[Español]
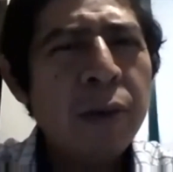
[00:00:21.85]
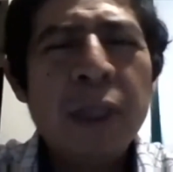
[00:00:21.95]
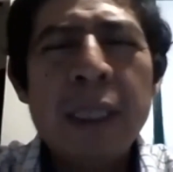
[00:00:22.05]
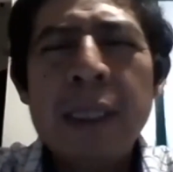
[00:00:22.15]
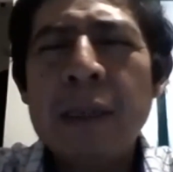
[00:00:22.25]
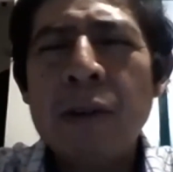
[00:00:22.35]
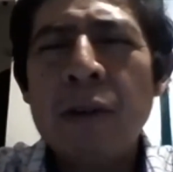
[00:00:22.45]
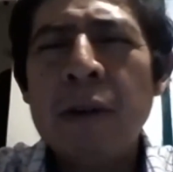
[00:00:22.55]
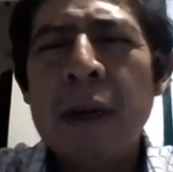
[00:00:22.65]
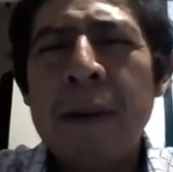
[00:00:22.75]
de
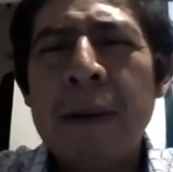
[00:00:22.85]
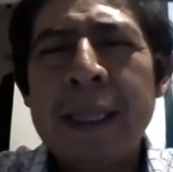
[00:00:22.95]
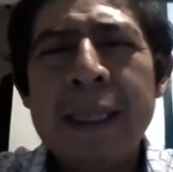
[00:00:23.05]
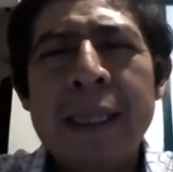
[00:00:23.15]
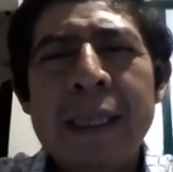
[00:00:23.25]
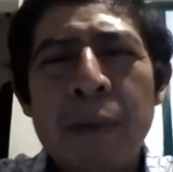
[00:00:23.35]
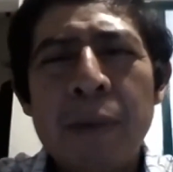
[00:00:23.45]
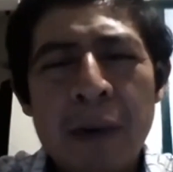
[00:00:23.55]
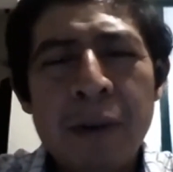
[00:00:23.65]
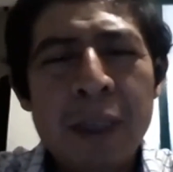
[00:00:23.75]
Suchitza son hablantes de
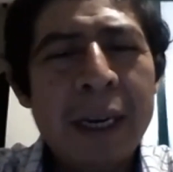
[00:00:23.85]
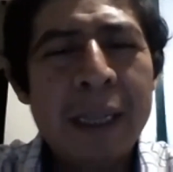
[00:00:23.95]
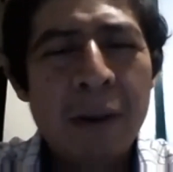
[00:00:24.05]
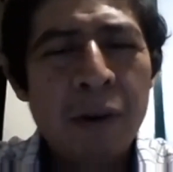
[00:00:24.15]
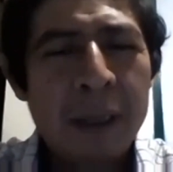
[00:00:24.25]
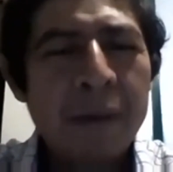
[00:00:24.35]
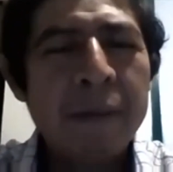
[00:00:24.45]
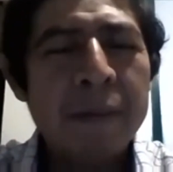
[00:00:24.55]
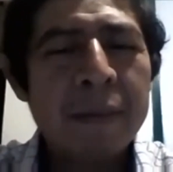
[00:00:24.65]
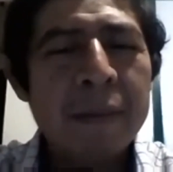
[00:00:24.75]
zapoteco Sierra Norte, ¿no?